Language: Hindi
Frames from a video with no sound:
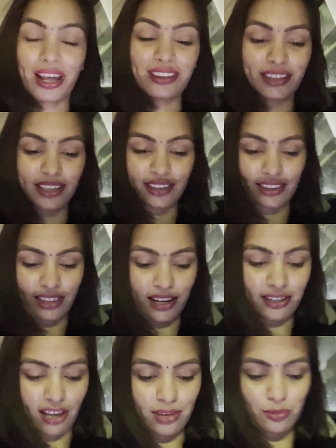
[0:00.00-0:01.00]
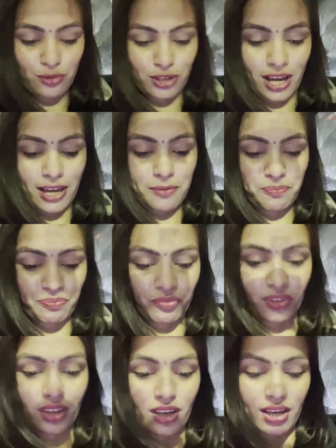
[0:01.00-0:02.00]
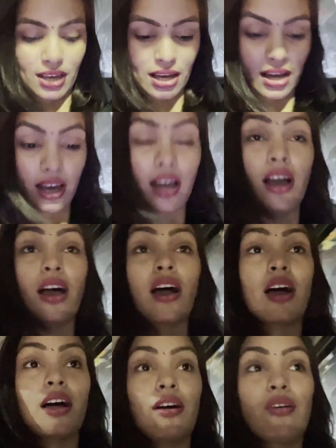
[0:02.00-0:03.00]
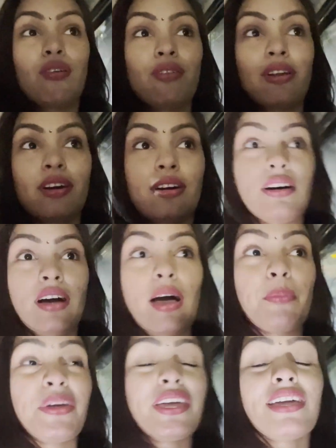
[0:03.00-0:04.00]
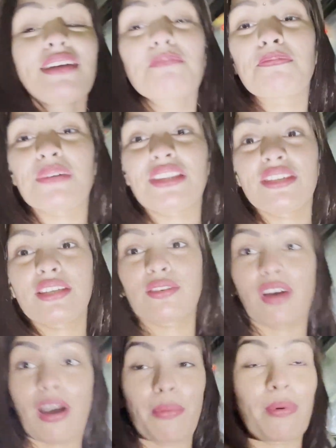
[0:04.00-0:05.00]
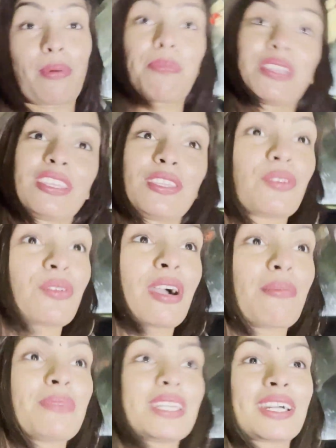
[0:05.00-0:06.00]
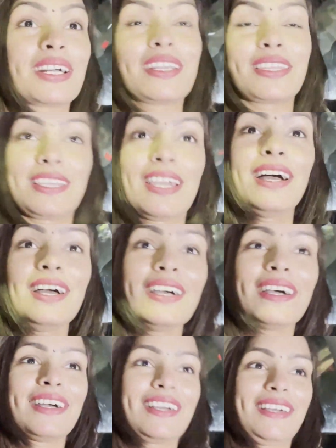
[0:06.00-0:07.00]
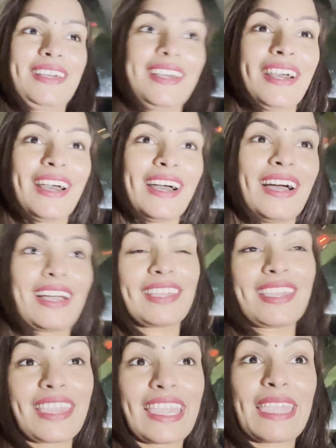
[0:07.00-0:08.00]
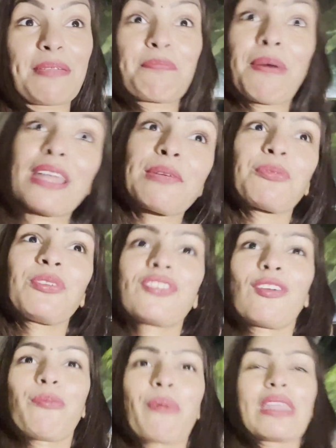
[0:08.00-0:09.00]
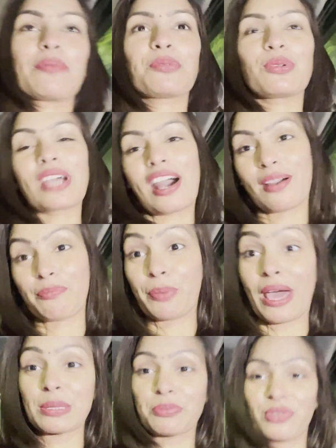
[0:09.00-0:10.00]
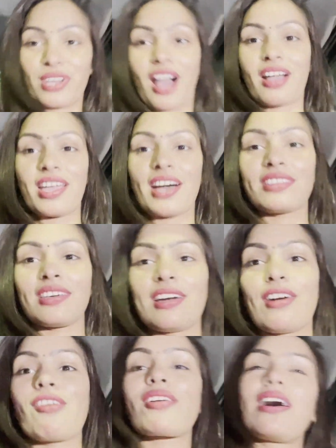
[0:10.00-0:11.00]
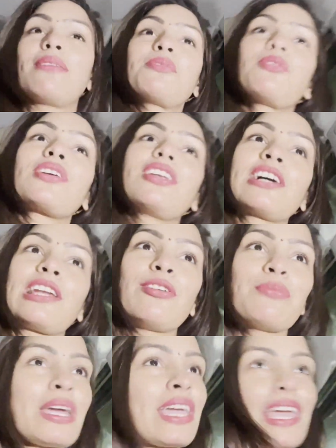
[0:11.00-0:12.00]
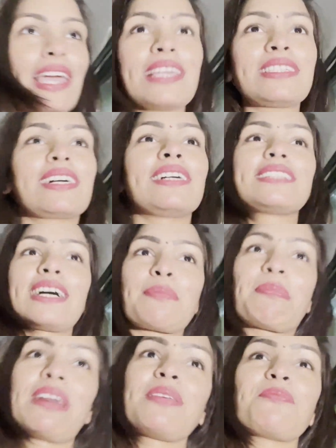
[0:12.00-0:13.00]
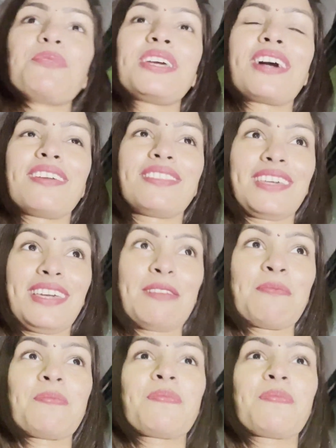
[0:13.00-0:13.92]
रात की इतना टाइम हो रहा है अच्छा और अभी पति हम पति देव का मन कर दिया कि पानी पूरी चलो पानी पूरी खा पानी पूरी खा के आते हैं और हम लोग लखनऊ में एक ही जगह जाके पानी पूरी खाते हैं